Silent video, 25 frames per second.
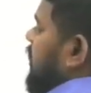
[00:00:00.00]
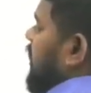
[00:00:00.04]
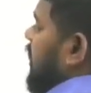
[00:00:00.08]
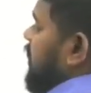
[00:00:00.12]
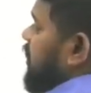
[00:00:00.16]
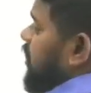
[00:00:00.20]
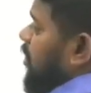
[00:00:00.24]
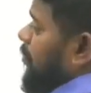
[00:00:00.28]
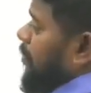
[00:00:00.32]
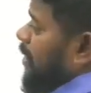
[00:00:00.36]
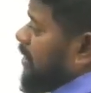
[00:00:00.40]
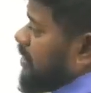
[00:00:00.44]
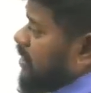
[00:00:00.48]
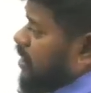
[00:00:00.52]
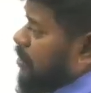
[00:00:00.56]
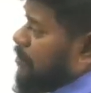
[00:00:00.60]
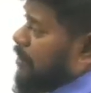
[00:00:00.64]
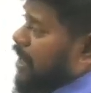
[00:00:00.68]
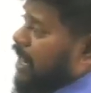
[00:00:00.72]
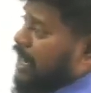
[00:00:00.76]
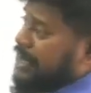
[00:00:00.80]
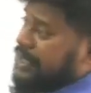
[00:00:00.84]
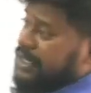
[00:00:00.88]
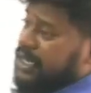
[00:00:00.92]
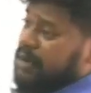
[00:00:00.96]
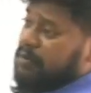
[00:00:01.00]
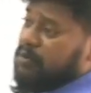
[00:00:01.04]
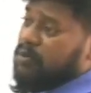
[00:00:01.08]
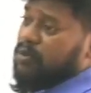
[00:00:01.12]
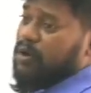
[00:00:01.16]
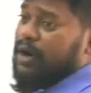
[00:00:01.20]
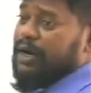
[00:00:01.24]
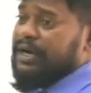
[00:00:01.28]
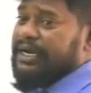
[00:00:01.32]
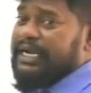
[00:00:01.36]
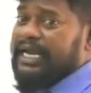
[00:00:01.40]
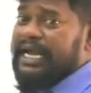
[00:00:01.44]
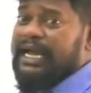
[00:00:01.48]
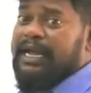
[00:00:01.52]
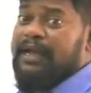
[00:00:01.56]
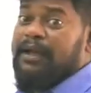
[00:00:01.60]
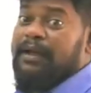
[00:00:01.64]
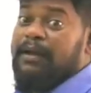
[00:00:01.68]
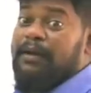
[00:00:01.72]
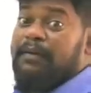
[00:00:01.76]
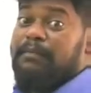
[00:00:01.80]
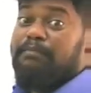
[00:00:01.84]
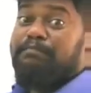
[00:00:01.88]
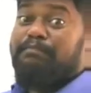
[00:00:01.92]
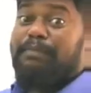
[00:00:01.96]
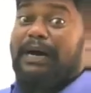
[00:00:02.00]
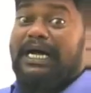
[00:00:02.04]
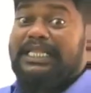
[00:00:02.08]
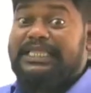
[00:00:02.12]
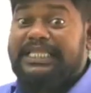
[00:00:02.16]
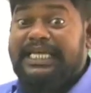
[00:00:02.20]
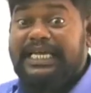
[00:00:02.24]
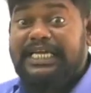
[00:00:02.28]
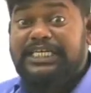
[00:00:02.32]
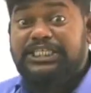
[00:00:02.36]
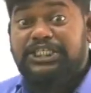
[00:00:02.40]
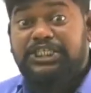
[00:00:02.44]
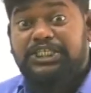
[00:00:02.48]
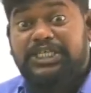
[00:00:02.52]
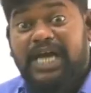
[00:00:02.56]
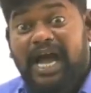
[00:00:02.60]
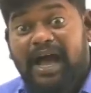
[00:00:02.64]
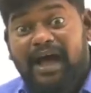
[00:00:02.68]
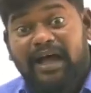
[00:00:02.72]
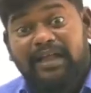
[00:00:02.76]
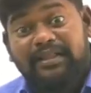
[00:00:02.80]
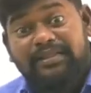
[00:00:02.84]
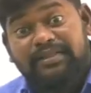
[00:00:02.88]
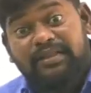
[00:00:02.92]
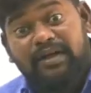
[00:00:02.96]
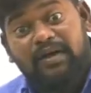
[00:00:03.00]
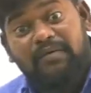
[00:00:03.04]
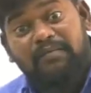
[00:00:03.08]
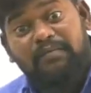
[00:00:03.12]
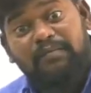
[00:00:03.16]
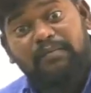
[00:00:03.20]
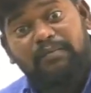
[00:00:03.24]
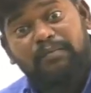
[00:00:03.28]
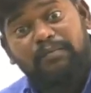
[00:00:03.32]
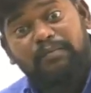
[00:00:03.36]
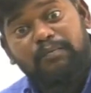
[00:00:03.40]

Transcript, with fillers: దశబంధ మాన్యము అంటే పది శాతం